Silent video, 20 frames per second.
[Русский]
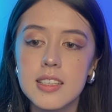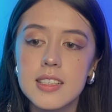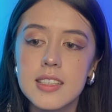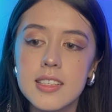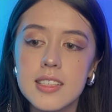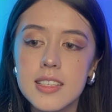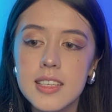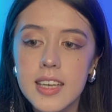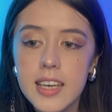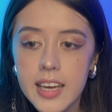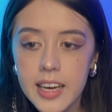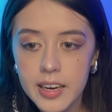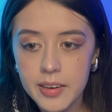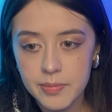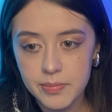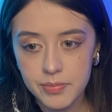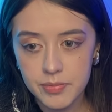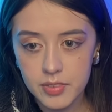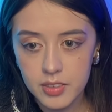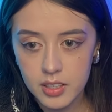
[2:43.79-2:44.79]
те
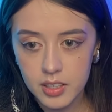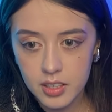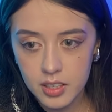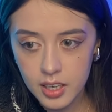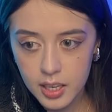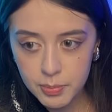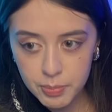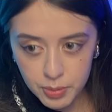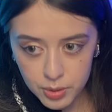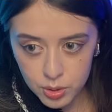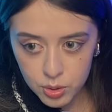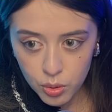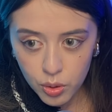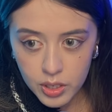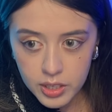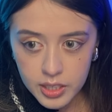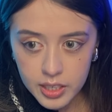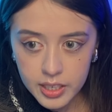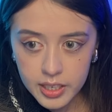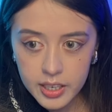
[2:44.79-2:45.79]
э,
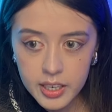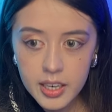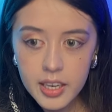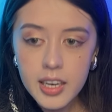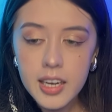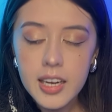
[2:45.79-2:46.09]
эпизоды,